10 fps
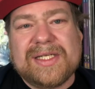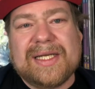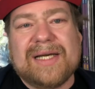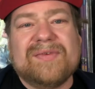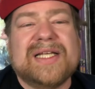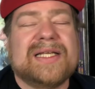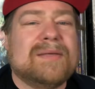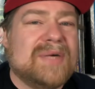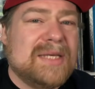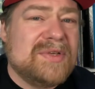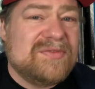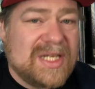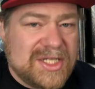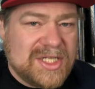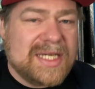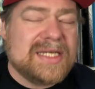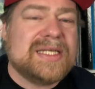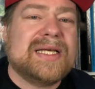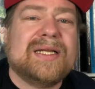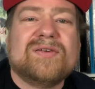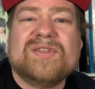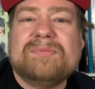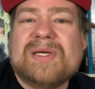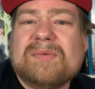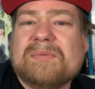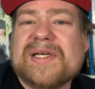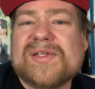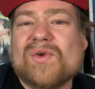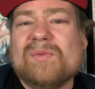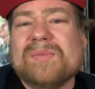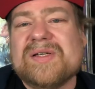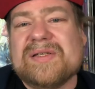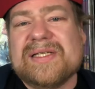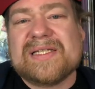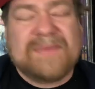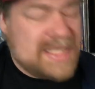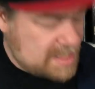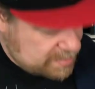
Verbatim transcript: danach weiter dabei bin. Vielleicht steige ich dann auf die Paperbacks um. Äh, das weiß ich